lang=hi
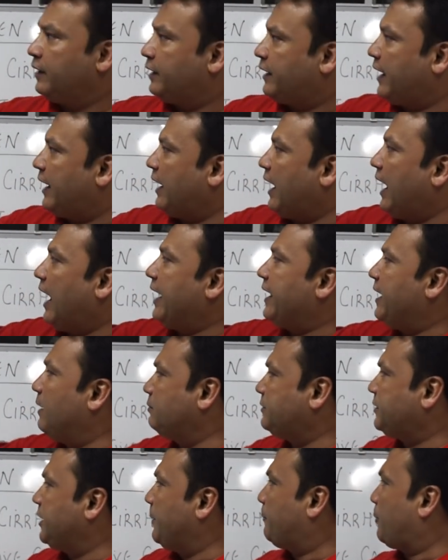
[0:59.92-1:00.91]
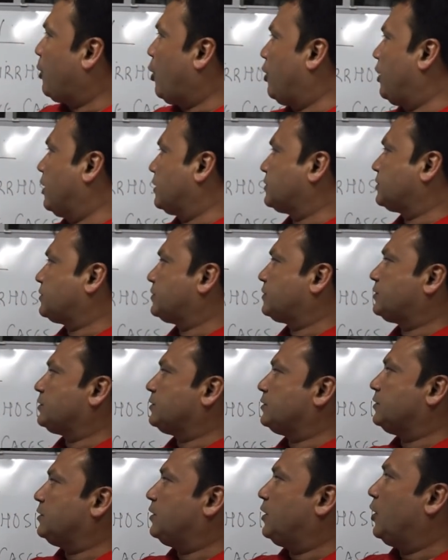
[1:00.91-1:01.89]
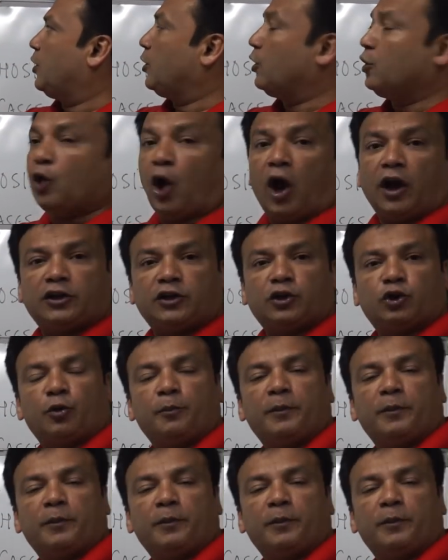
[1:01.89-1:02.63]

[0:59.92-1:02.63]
कि आईएमसी प्रोडक्ट्स नॉट टू